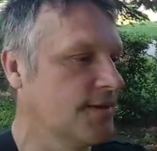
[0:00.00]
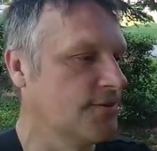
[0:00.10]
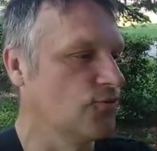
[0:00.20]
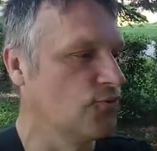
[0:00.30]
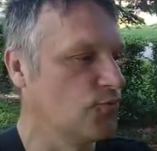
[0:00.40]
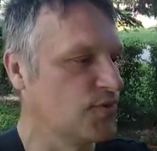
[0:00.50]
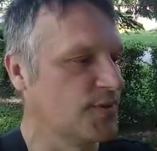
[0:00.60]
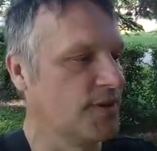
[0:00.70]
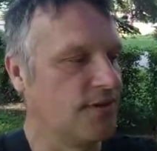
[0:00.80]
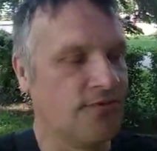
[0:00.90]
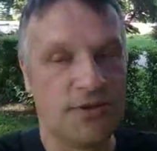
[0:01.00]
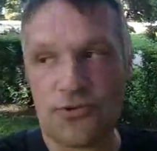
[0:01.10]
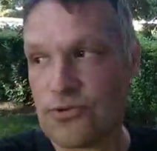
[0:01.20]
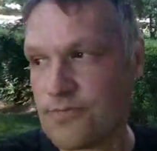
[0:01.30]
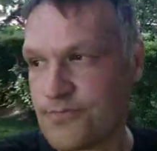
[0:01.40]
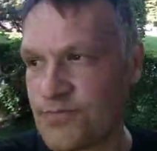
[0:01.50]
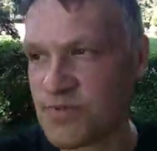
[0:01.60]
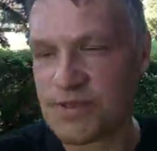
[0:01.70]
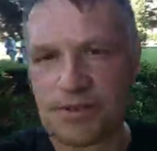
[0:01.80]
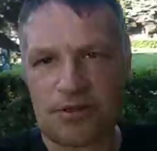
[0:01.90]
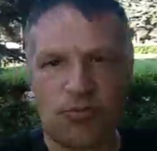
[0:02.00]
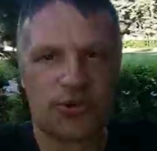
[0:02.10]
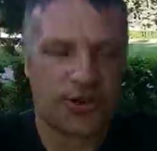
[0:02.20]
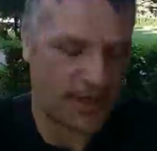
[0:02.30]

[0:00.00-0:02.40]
да, ну и посмотрите видео, ссылка будет